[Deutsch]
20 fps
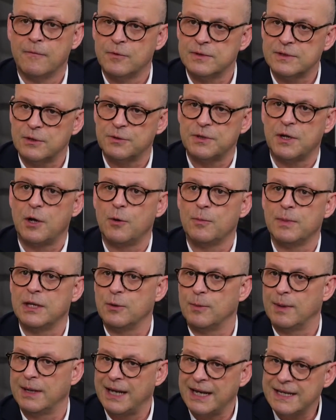wo es auch darum
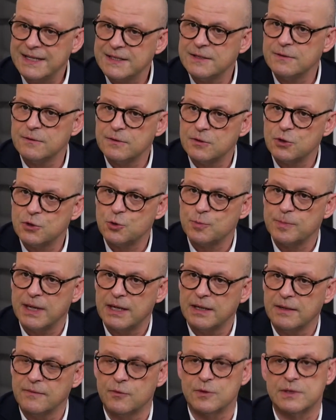geht, über Leistung zu
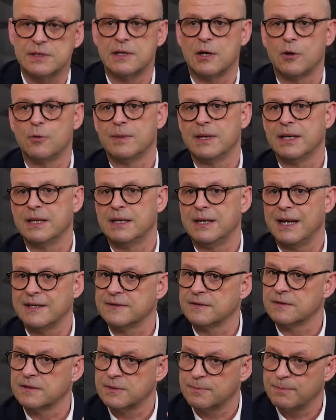sprechen, wo es darum geht,
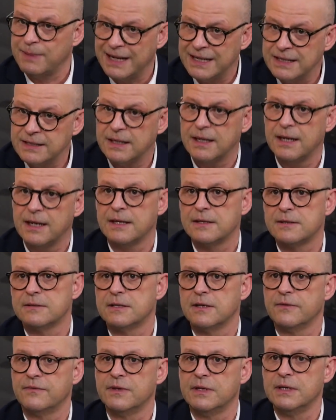Leistungsbeiträge zu
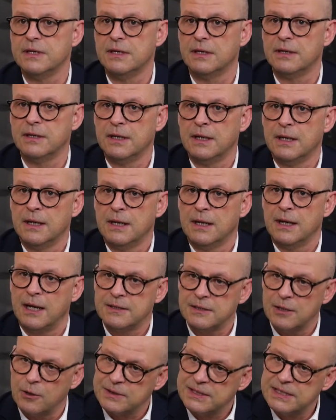definieren,
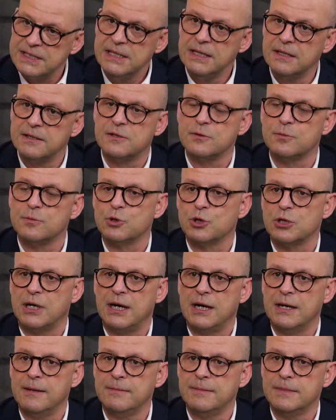also auch Ziele zu
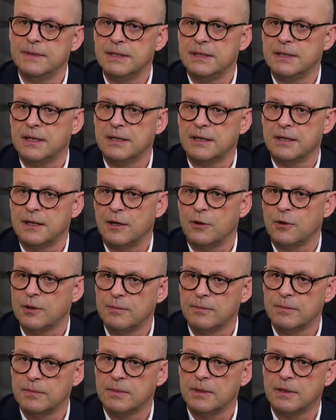beschreiben, die dann auch
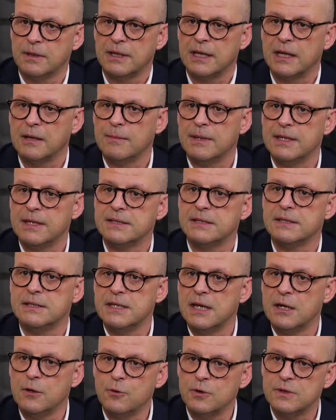im regelmäßigen
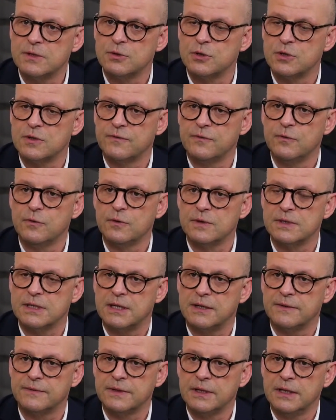Dialog zwischen
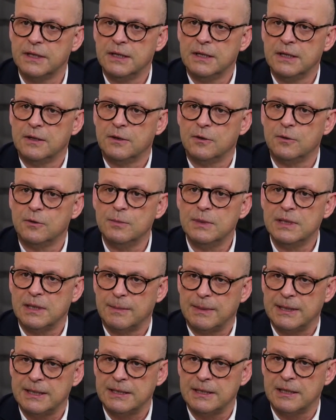Führungskraft und
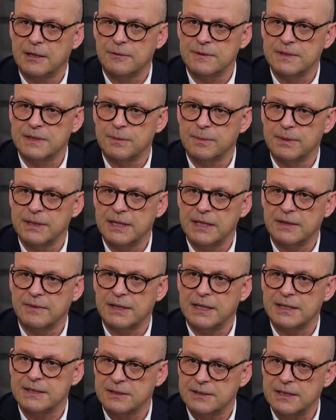Mitarbeitenden ausgeprägt
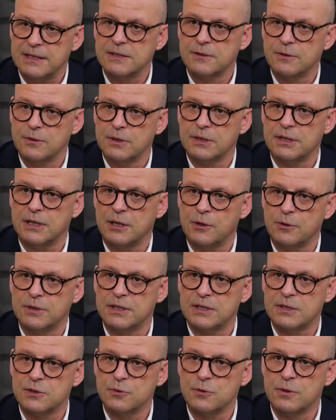wird. Also das gehört auch
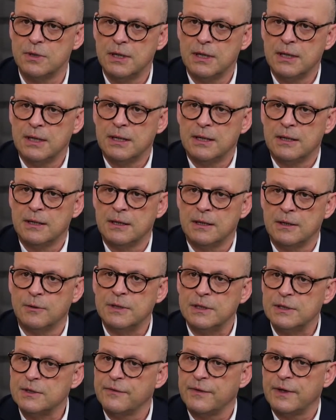dazu. Äh,
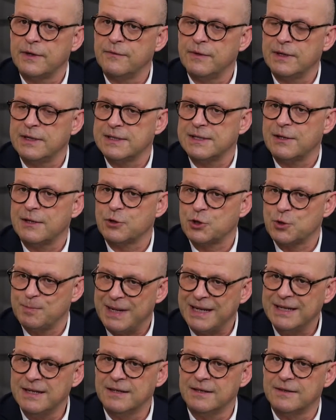und insofern wird es auch
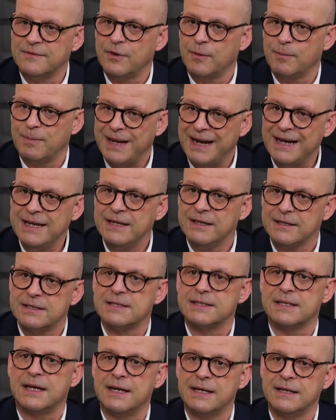spannend für beide
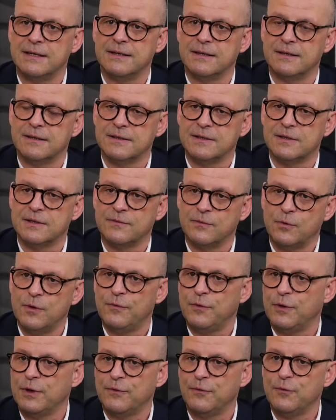Seiten, mhm. sowohl
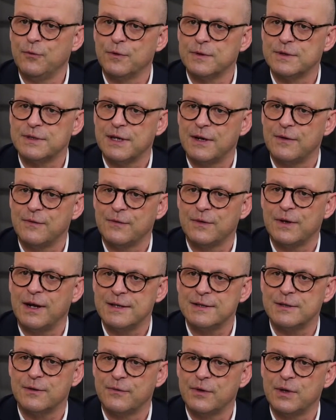mhm. für die Führungskräfte
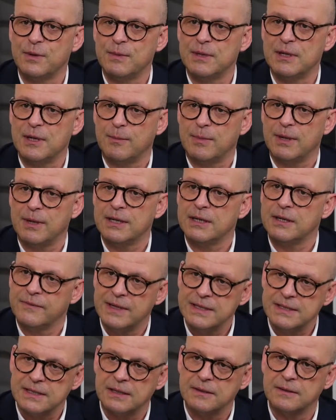als auch für die Mitarbeitenden,
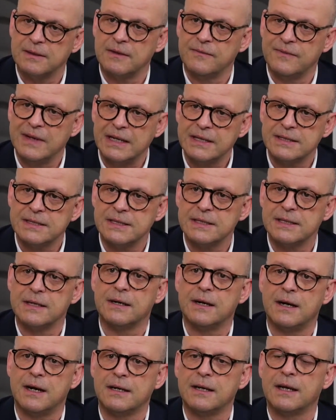weil da entwickelt sich
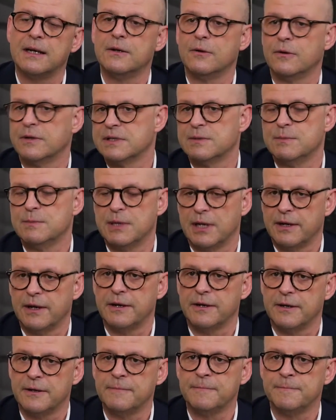gerade ein neues
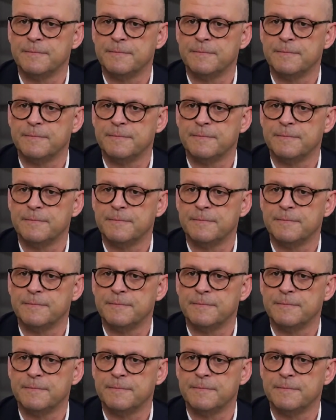Miteinander.